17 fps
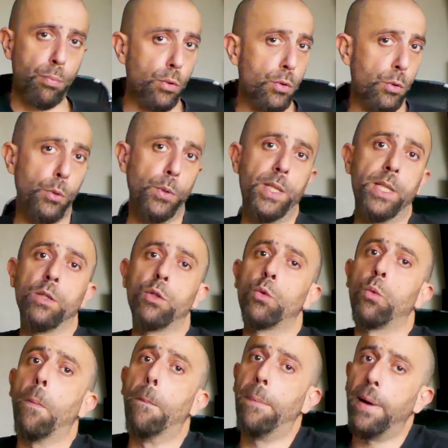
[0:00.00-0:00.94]
pour ceux qui ne
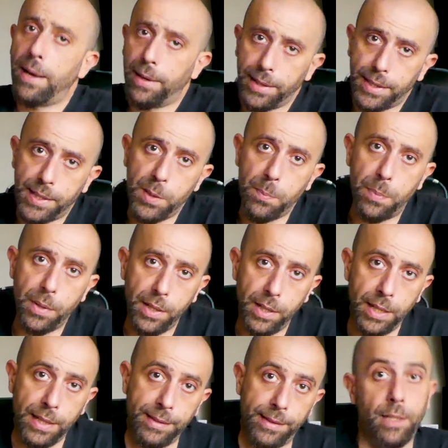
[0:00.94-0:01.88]
sont pas équipés
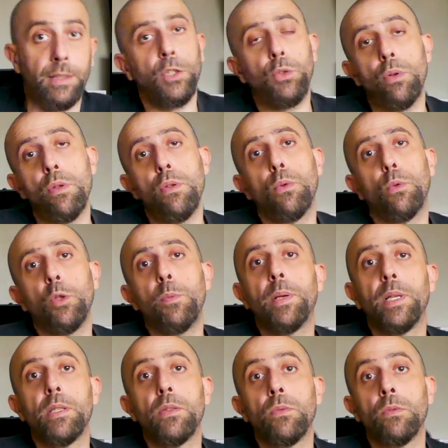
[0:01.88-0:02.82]
d'un nettoyeur haute
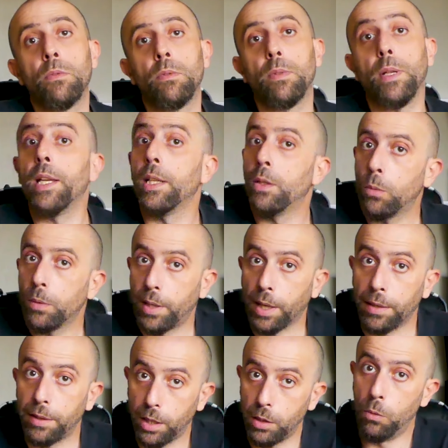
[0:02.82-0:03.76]
pression et donc
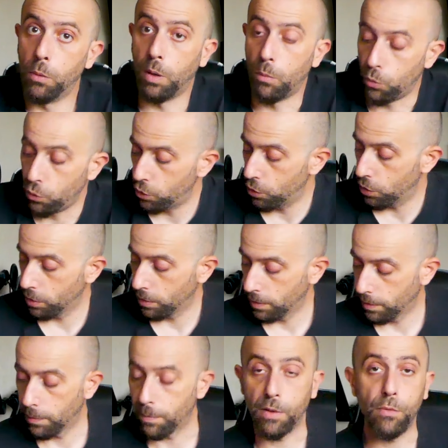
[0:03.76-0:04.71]
d'un canon à mousse,
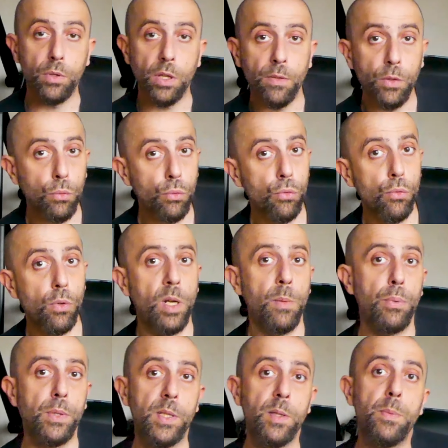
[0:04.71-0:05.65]
bah, vous avez toujours la
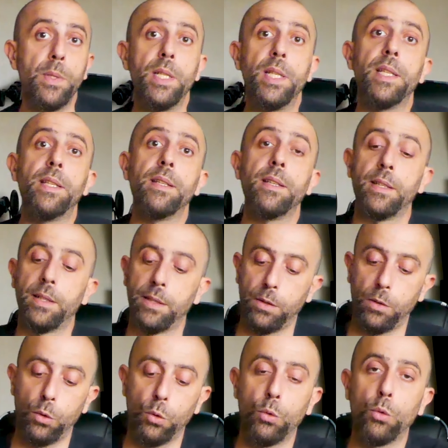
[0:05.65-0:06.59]
possibilité
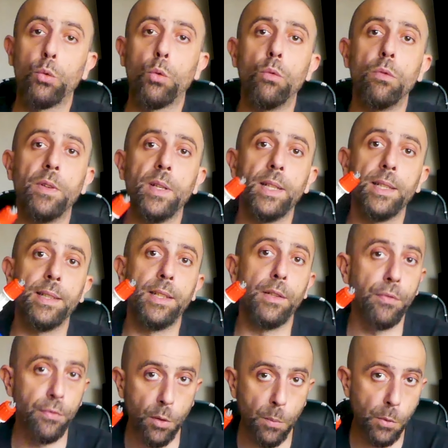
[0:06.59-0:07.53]
de trouver des
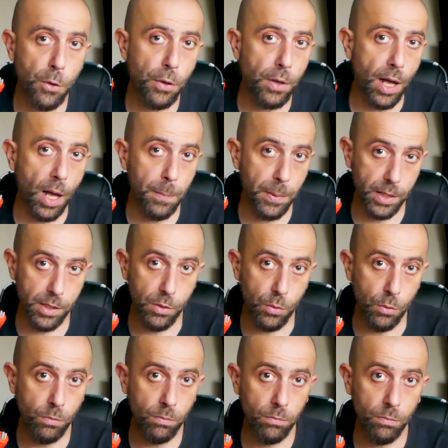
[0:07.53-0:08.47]
foamers à
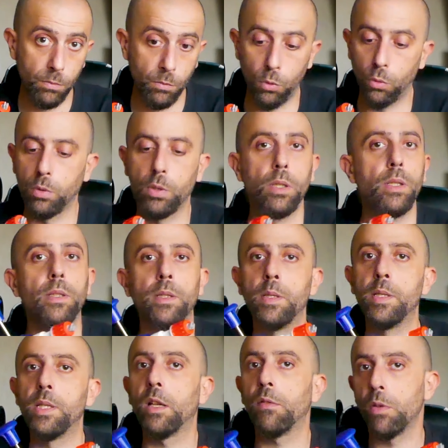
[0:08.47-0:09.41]
pression, donc
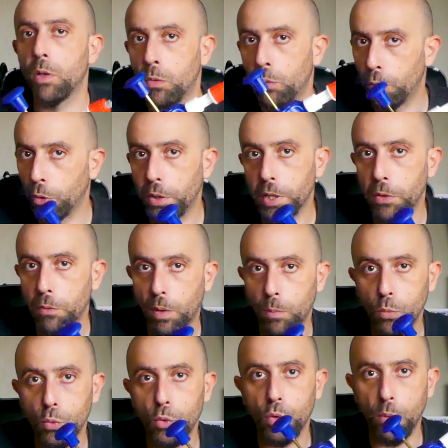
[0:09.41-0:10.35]
qui serviront de canon à
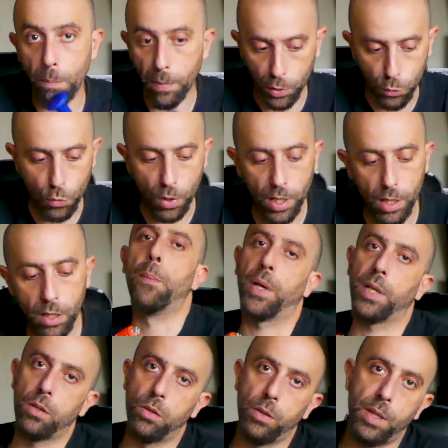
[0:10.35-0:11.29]
mousse manuel.
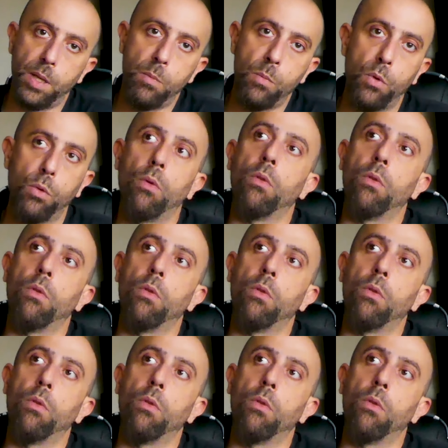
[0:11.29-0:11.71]
Personnellement,